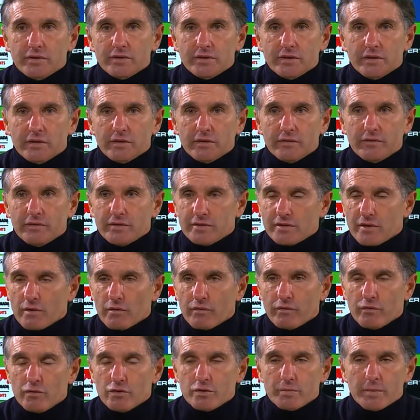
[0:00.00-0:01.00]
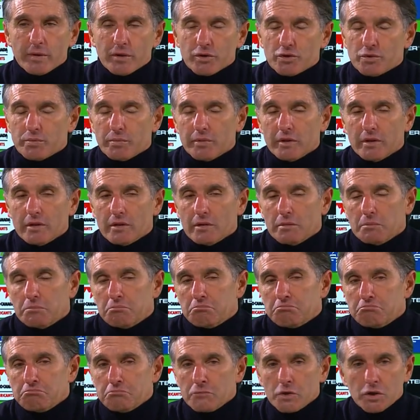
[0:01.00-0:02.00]
sie, wie sie auch Fußball gespielt haben.
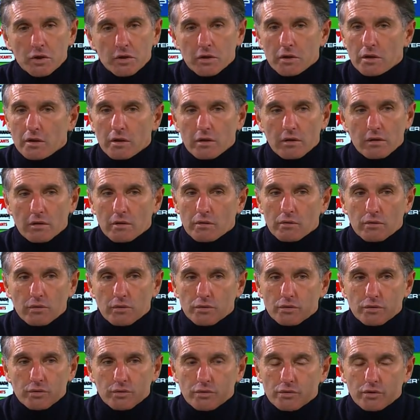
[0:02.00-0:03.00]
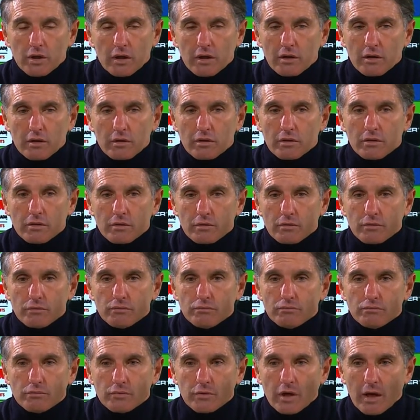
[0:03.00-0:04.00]
und da
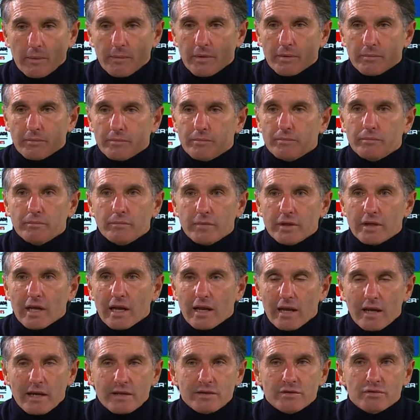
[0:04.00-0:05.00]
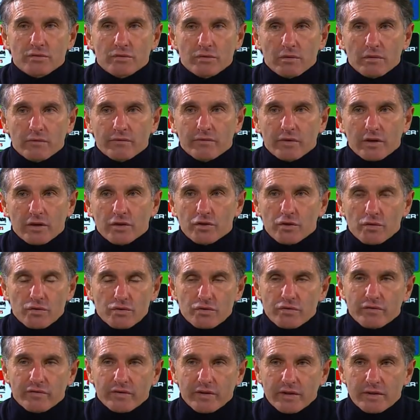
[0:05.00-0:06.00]
kann man mit der Leistung wirklich auch
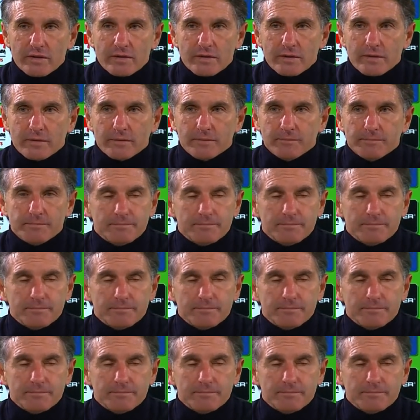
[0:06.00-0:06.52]
zufrieden sein.